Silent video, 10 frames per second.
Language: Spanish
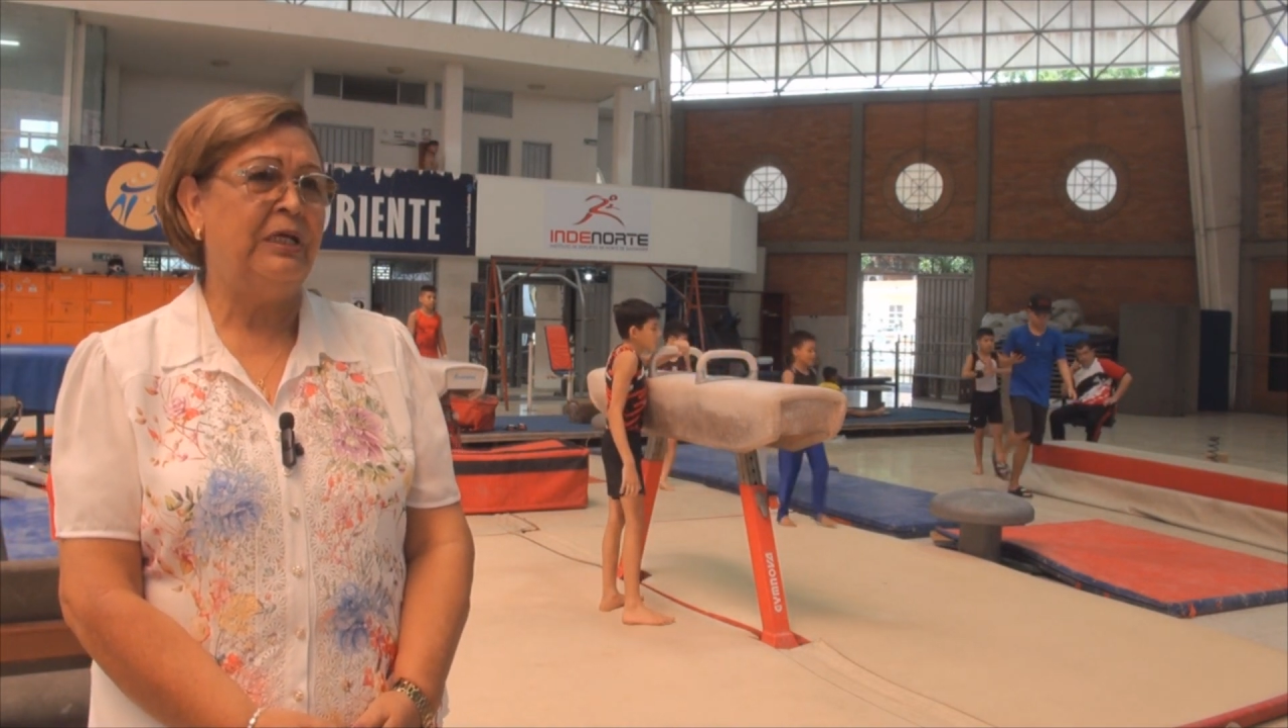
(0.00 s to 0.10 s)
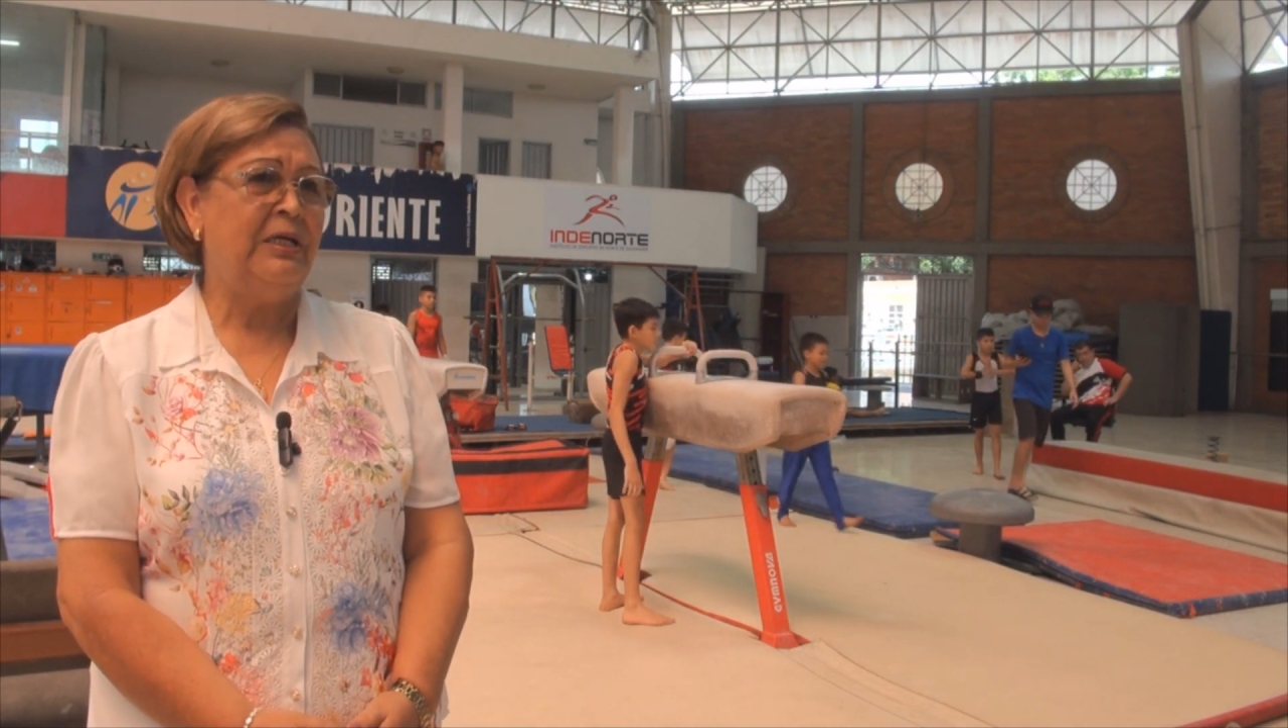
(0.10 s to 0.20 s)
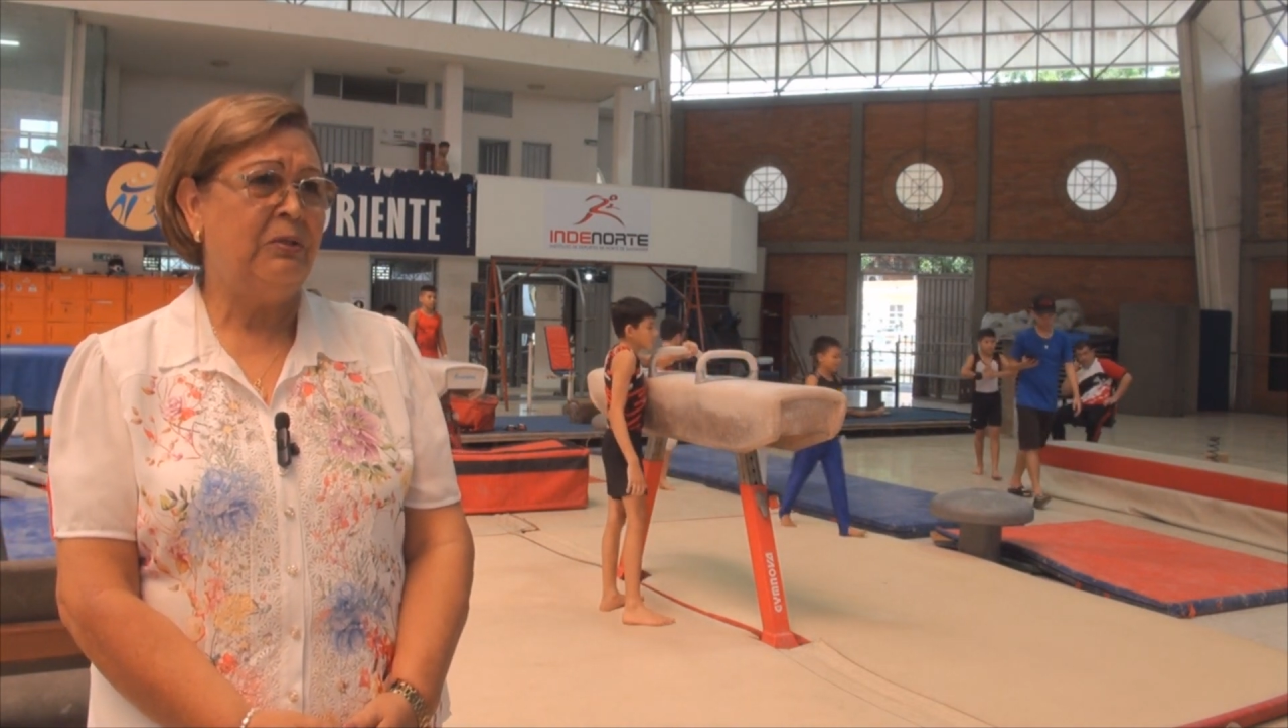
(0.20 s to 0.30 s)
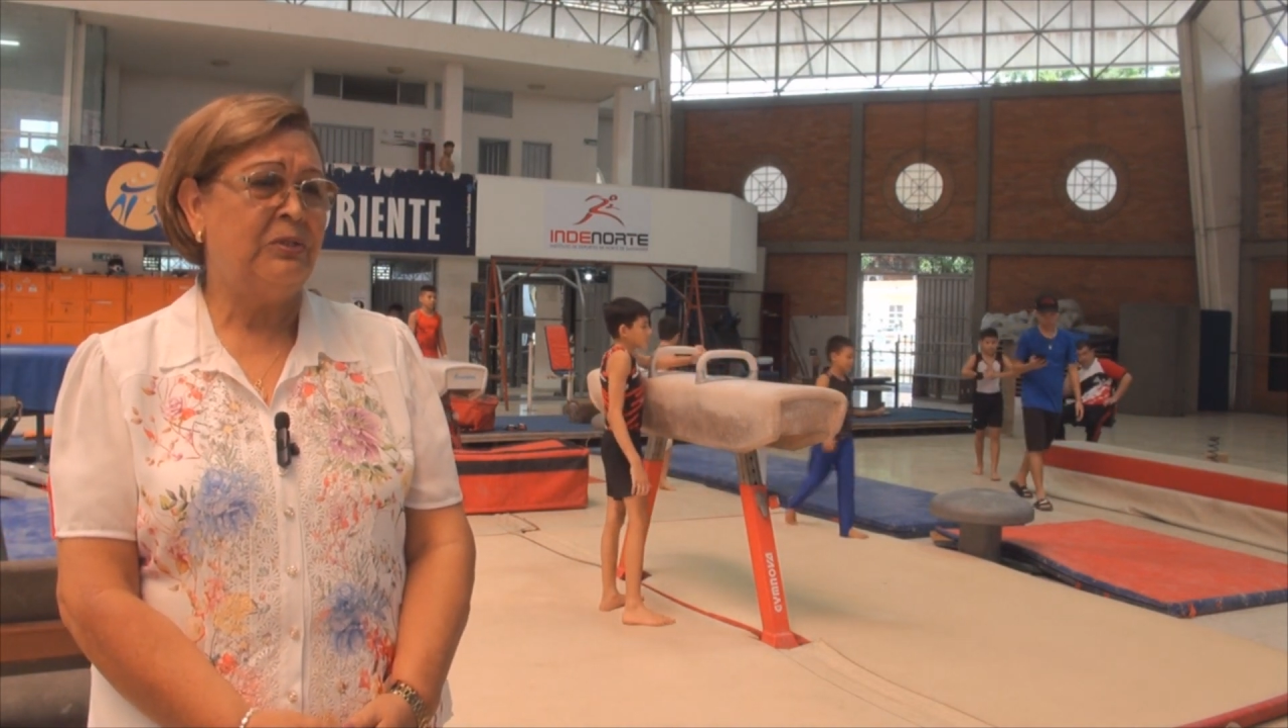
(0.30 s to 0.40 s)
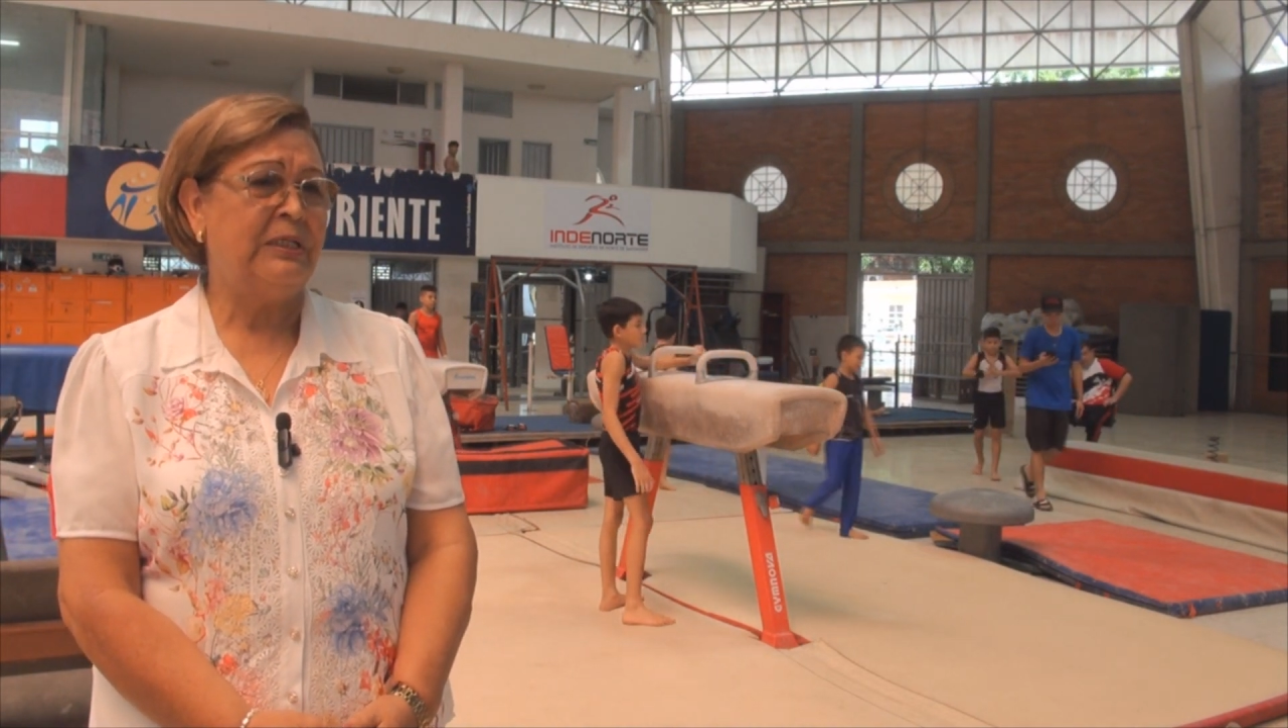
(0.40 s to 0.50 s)

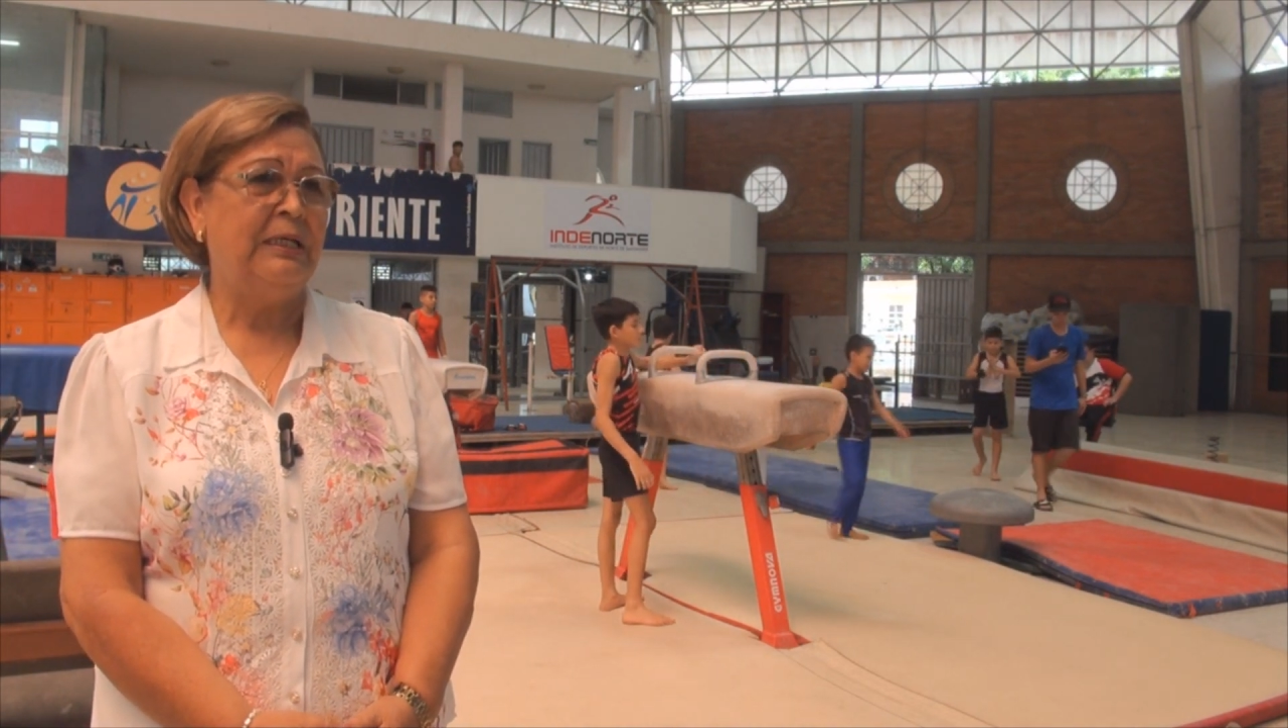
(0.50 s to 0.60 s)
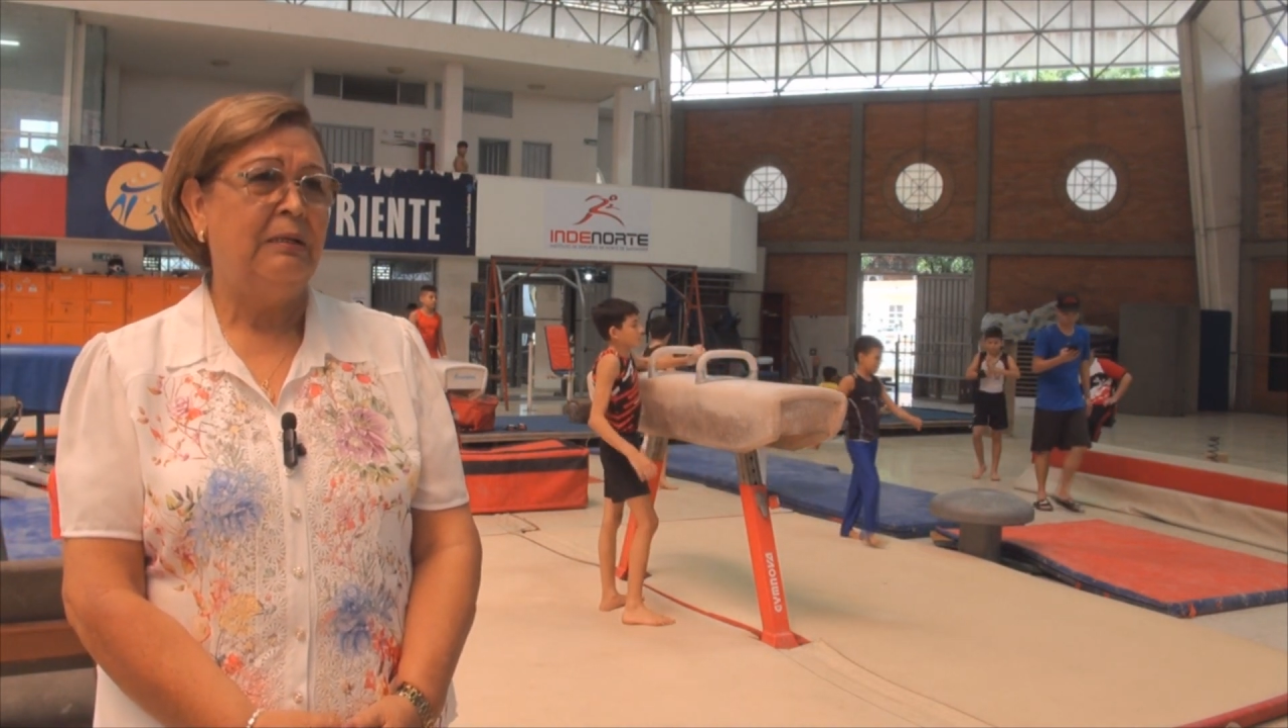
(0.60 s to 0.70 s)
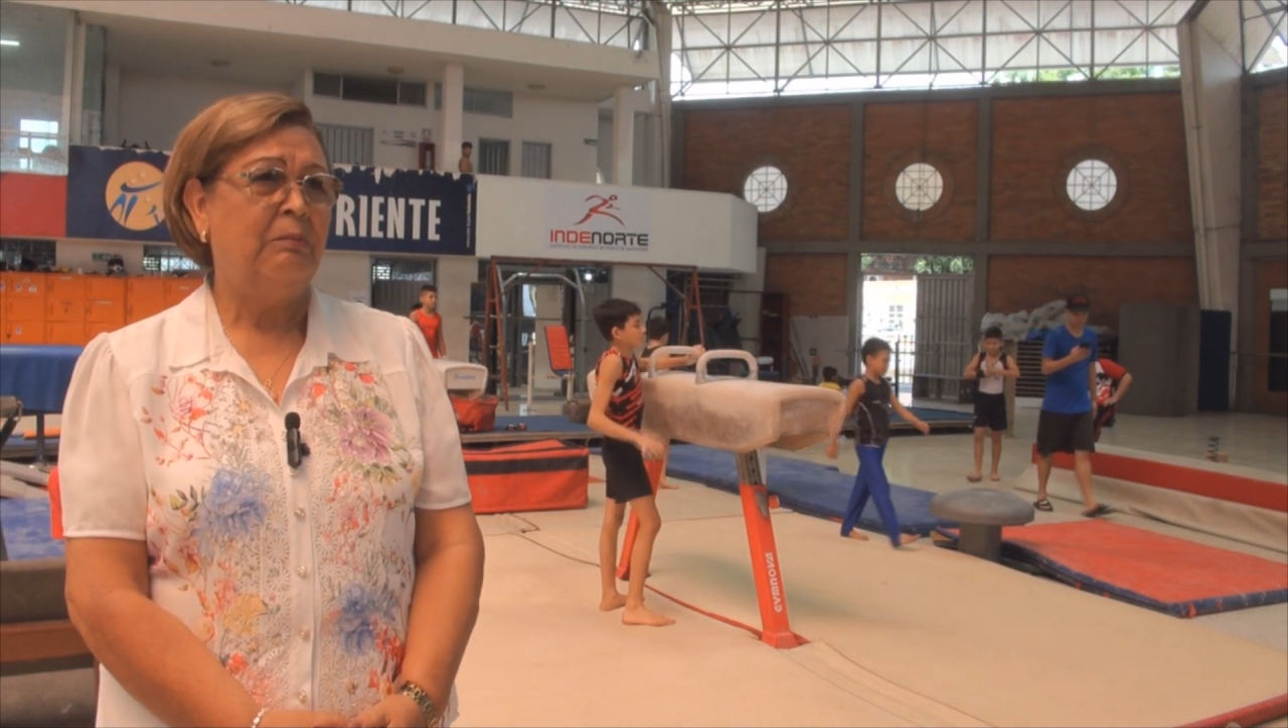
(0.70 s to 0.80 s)
niños